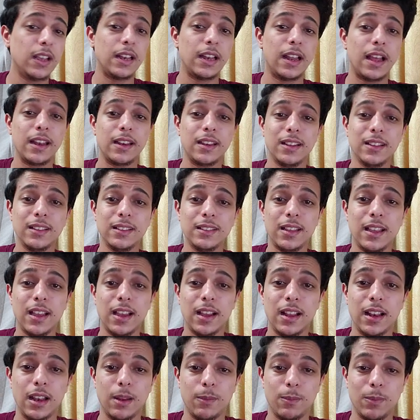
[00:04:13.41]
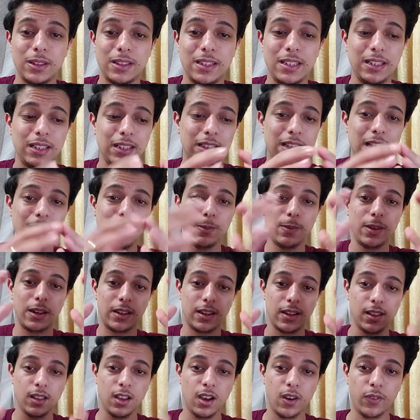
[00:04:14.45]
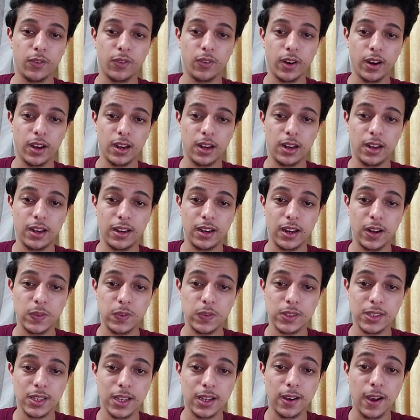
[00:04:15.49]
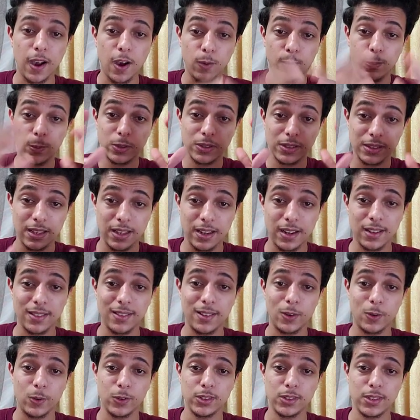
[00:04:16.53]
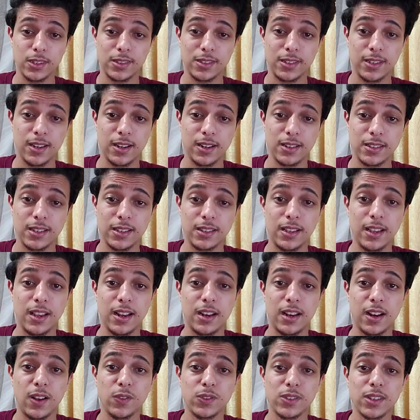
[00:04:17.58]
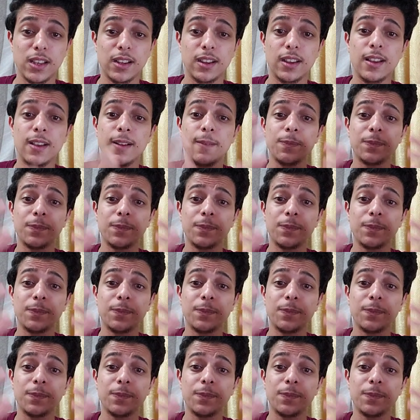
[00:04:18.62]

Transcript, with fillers: لأن انت لما تيجي تعمل كده فايل لنفسك أو مستند يخص السيرة الذاتية لنفسك